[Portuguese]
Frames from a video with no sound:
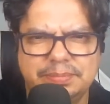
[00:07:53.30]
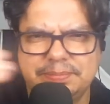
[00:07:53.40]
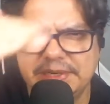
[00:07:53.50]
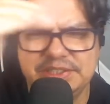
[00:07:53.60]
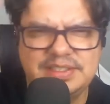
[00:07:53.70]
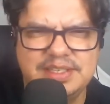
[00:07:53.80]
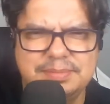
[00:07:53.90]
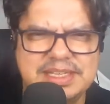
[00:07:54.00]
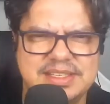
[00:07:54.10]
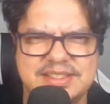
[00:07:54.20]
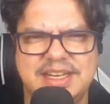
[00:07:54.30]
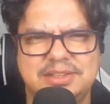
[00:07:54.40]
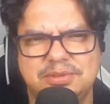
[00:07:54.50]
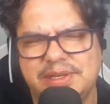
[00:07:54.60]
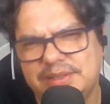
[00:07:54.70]
para a gente ser mais
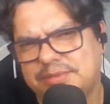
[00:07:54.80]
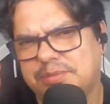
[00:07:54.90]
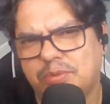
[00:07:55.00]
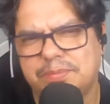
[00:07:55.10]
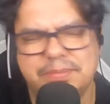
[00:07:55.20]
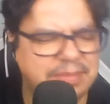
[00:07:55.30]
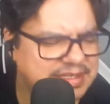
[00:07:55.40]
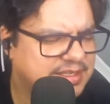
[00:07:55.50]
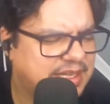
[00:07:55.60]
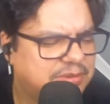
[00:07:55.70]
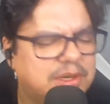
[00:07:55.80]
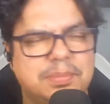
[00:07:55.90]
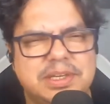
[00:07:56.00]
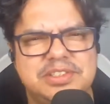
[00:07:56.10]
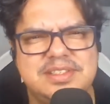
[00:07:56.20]
exato, né? Mais exato não,
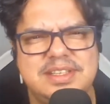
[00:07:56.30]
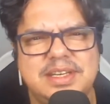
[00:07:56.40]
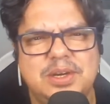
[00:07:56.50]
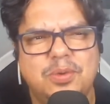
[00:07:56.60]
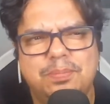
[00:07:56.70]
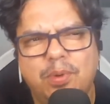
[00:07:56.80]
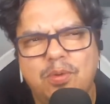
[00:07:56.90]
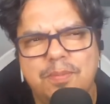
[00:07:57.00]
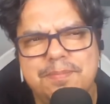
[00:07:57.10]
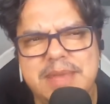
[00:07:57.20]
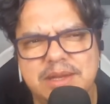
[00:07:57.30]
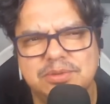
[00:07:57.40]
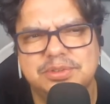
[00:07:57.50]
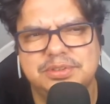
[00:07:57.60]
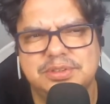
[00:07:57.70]
para a gente ser um pouco
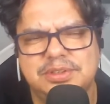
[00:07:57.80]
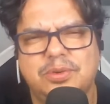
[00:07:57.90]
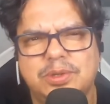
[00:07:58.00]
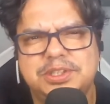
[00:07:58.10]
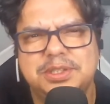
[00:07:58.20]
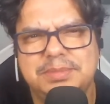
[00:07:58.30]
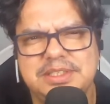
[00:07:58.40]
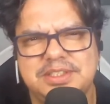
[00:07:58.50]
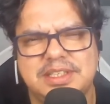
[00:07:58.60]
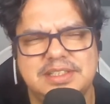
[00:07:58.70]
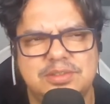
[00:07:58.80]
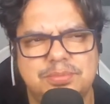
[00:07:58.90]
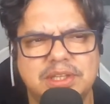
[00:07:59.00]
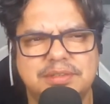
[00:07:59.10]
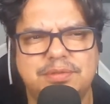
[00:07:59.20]
menos otimista, né? Se o
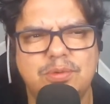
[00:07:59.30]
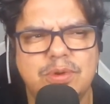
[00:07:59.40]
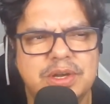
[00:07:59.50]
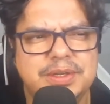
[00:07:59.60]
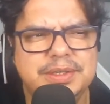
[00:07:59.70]
Botafogo